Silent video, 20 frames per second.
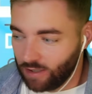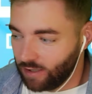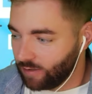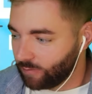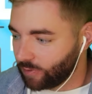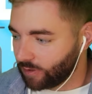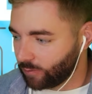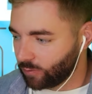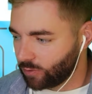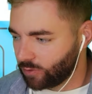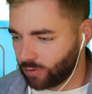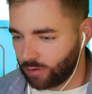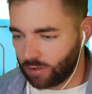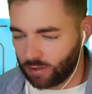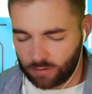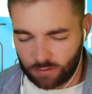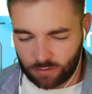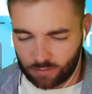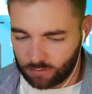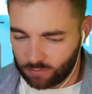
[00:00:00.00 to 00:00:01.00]
потому что
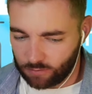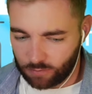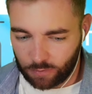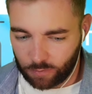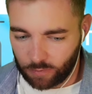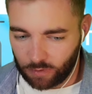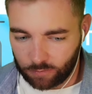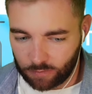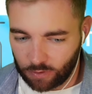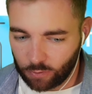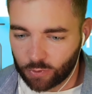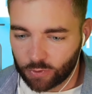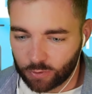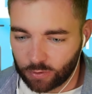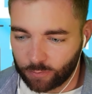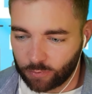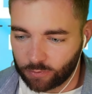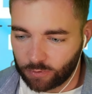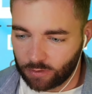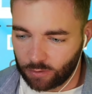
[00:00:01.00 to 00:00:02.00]
я могу что
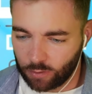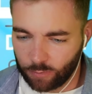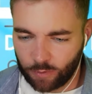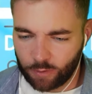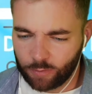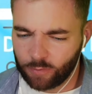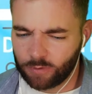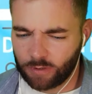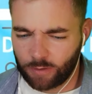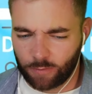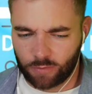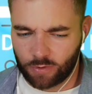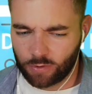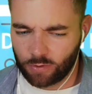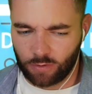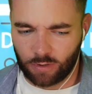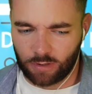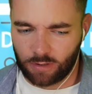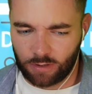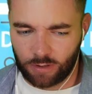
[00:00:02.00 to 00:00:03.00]
то путать, ну, по-моему, там
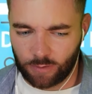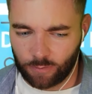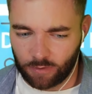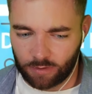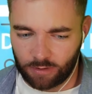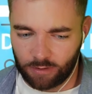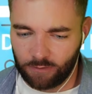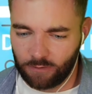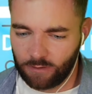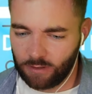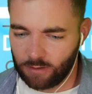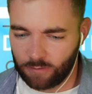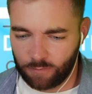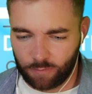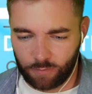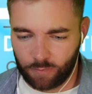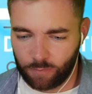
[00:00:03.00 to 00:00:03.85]
что-то, типа, 2